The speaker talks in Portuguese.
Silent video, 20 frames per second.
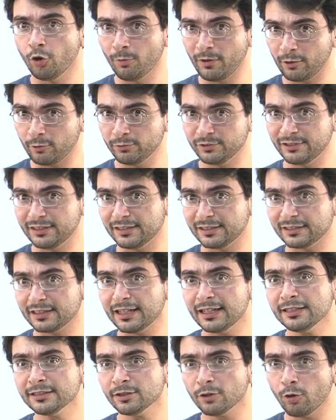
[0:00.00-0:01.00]
uma com
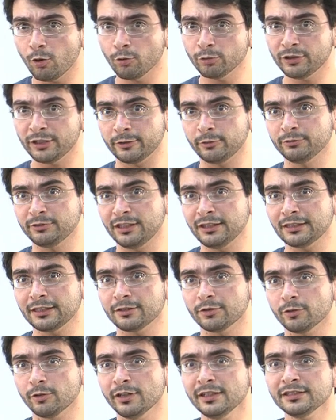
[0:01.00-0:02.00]
16, outra com
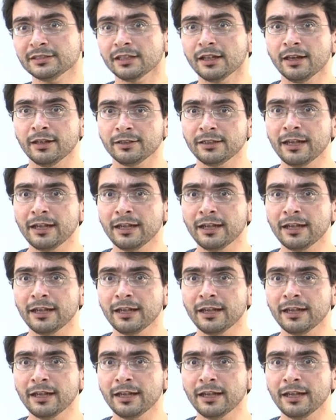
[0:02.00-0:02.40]
32